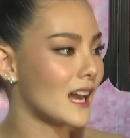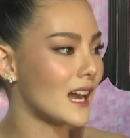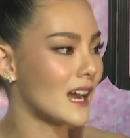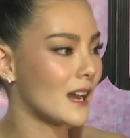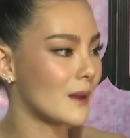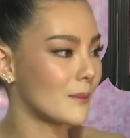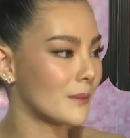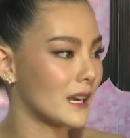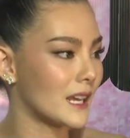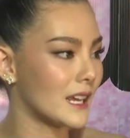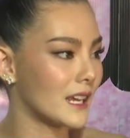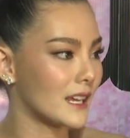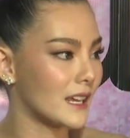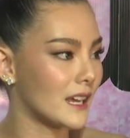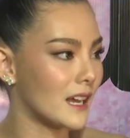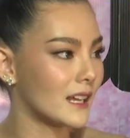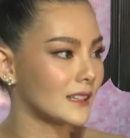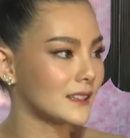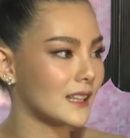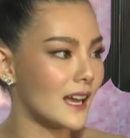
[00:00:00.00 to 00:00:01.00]
ตามอะไรอย่าง
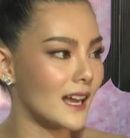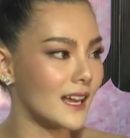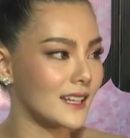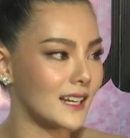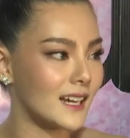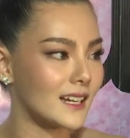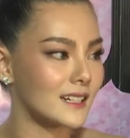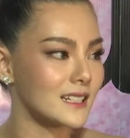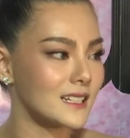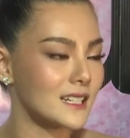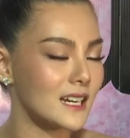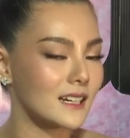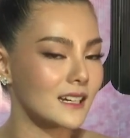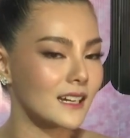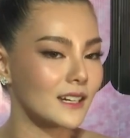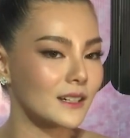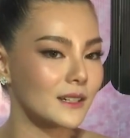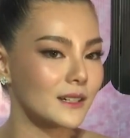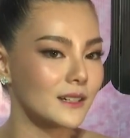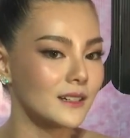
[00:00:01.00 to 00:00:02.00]
เงี้ยแต่ทั้งนี้ทั้ง
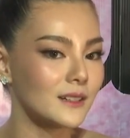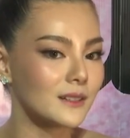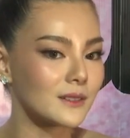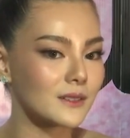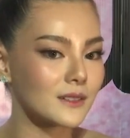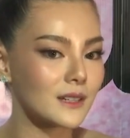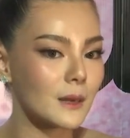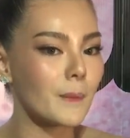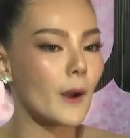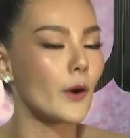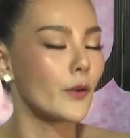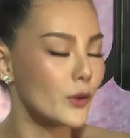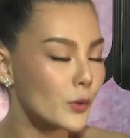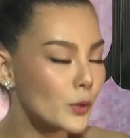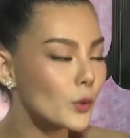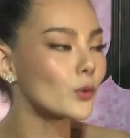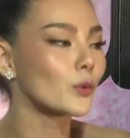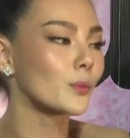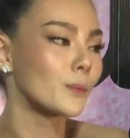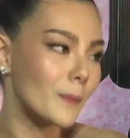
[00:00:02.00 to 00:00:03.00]
นั้นคือกระเป๋าดิว
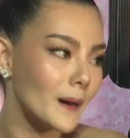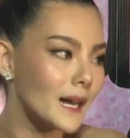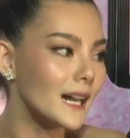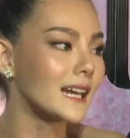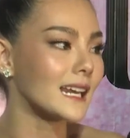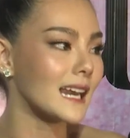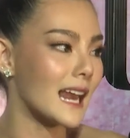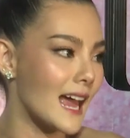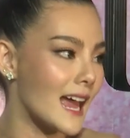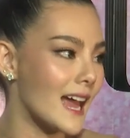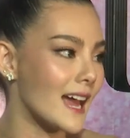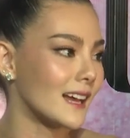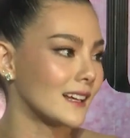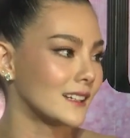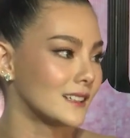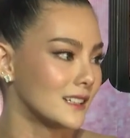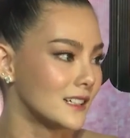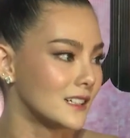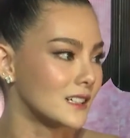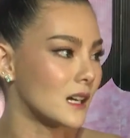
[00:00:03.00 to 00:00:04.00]
ถูกเปิดแหละ
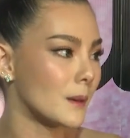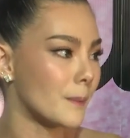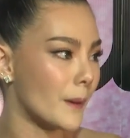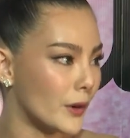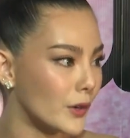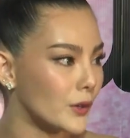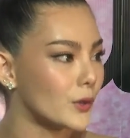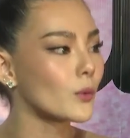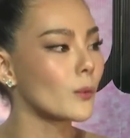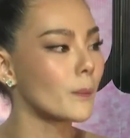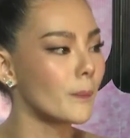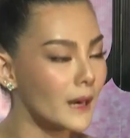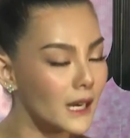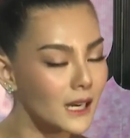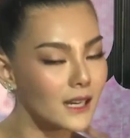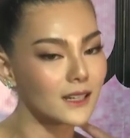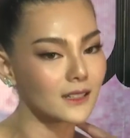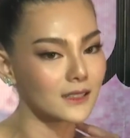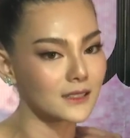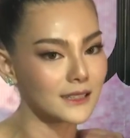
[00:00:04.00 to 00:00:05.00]
หนึ่งกระเป๋าดิวถูก
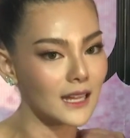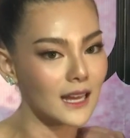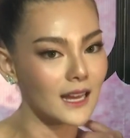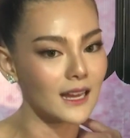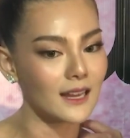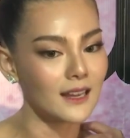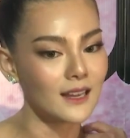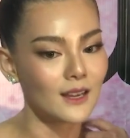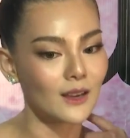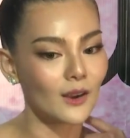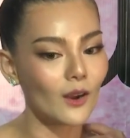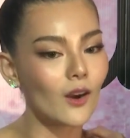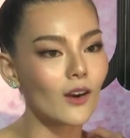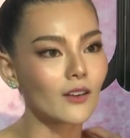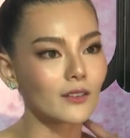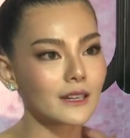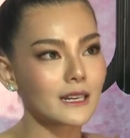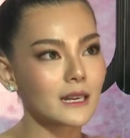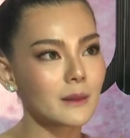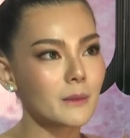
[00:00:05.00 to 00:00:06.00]
เปิดแต่ขอ
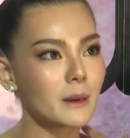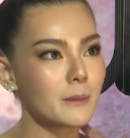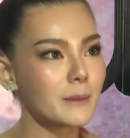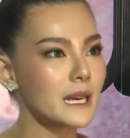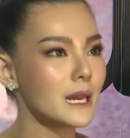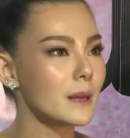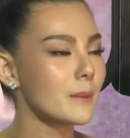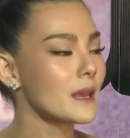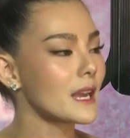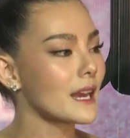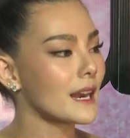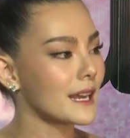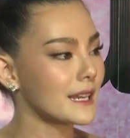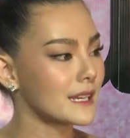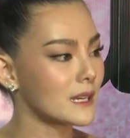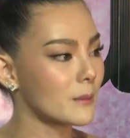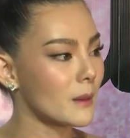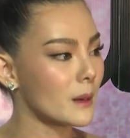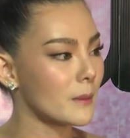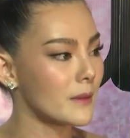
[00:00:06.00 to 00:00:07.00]
งในนั้นมันไม่ได้มีอะไร
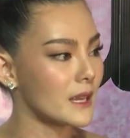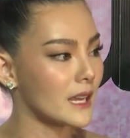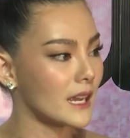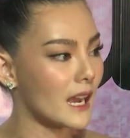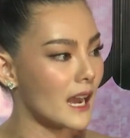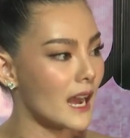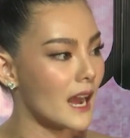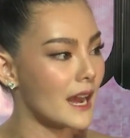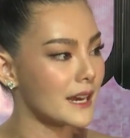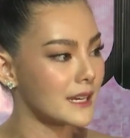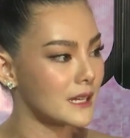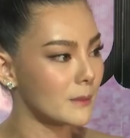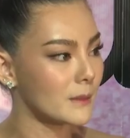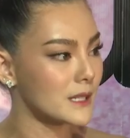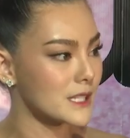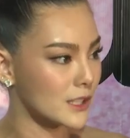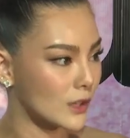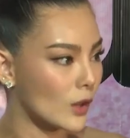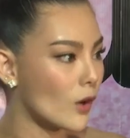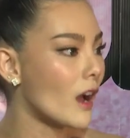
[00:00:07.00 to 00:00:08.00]
ที่มันมีค่าที่
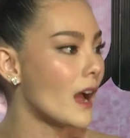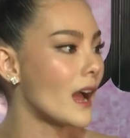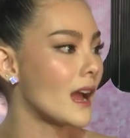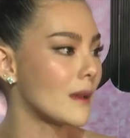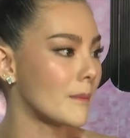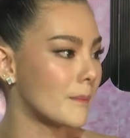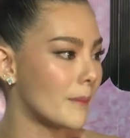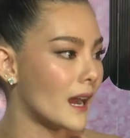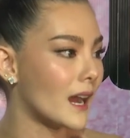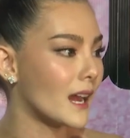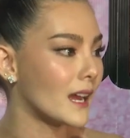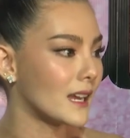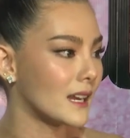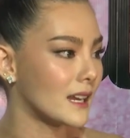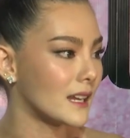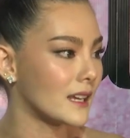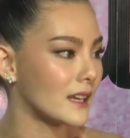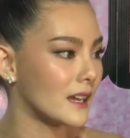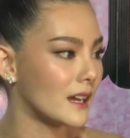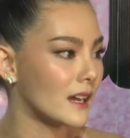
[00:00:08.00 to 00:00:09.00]
มันจะต้องหายไปอะ
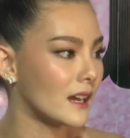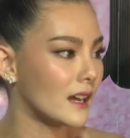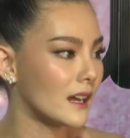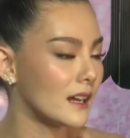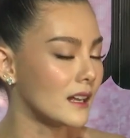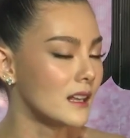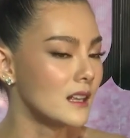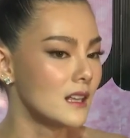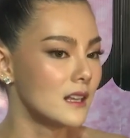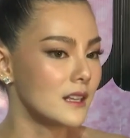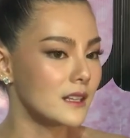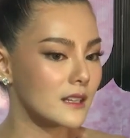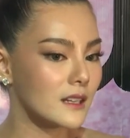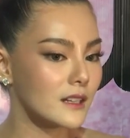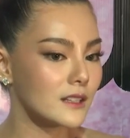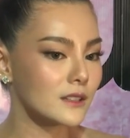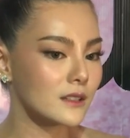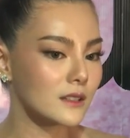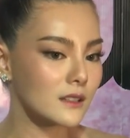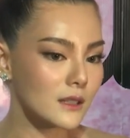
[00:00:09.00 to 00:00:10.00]
ไรอย่างเงี้ยค่ะ
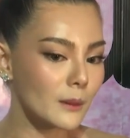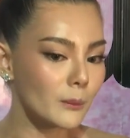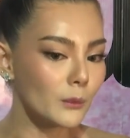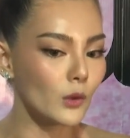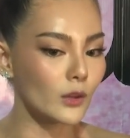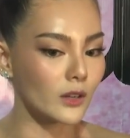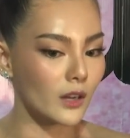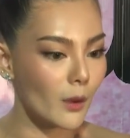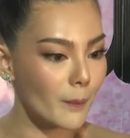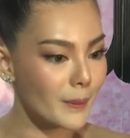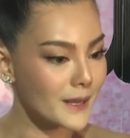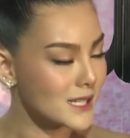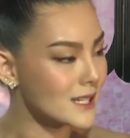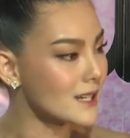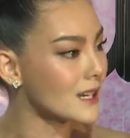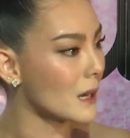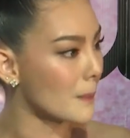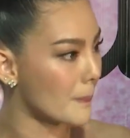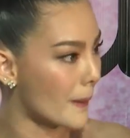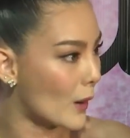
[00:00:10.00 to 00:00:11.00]
ก็ตำรวจเขาไปเจ
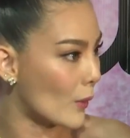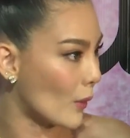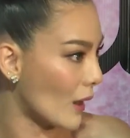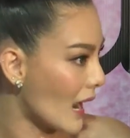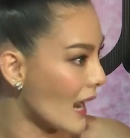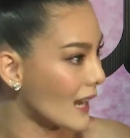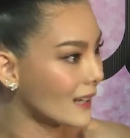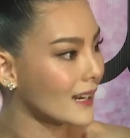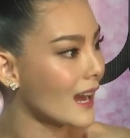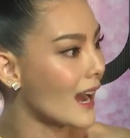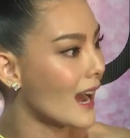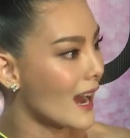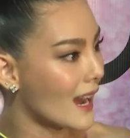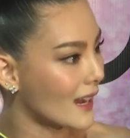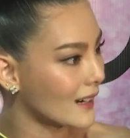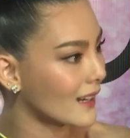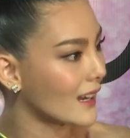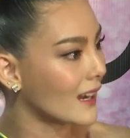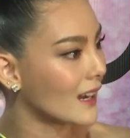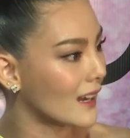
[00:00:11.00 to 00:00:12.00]
อกระเป๋าข้างทาง
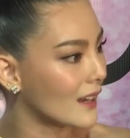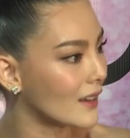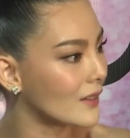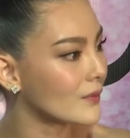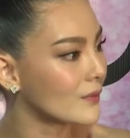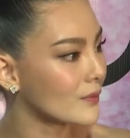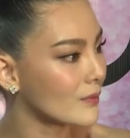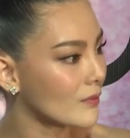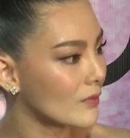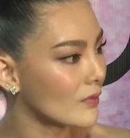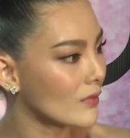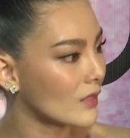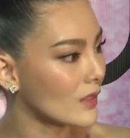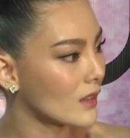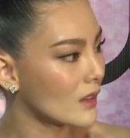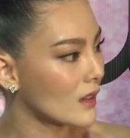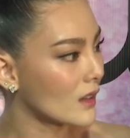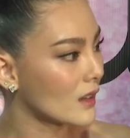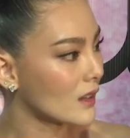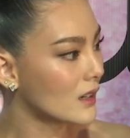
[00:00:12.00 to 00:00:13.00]
นะคะ
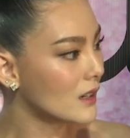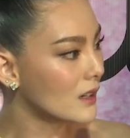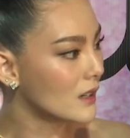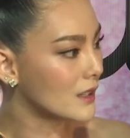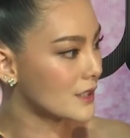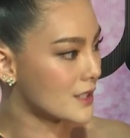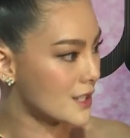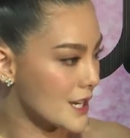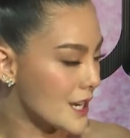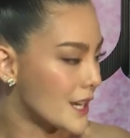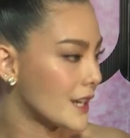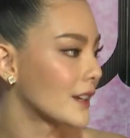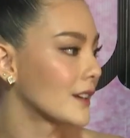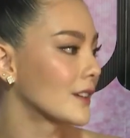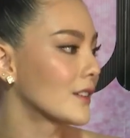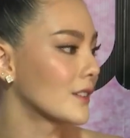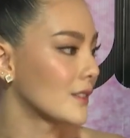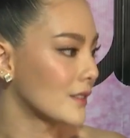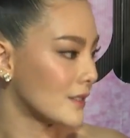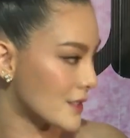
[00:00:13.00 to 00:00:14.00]
คือชิง
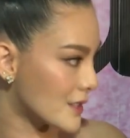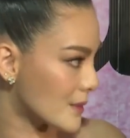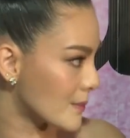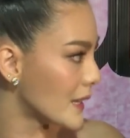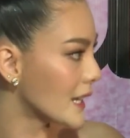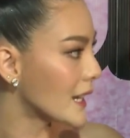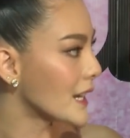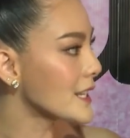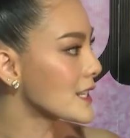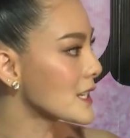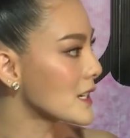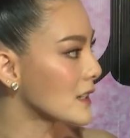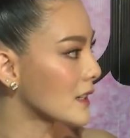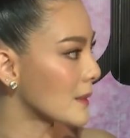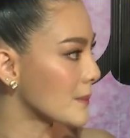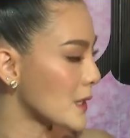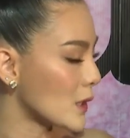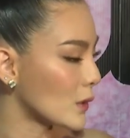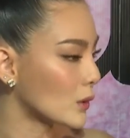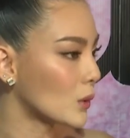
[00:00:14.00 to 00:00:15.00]
ไม่ได้เจอ
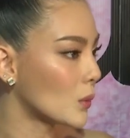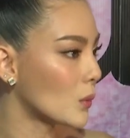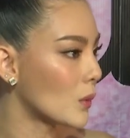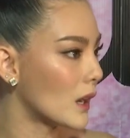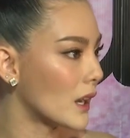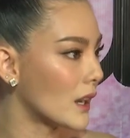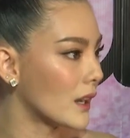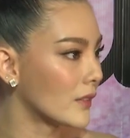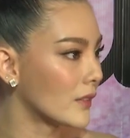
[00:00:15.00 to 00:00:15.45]
กับเจ้าตัว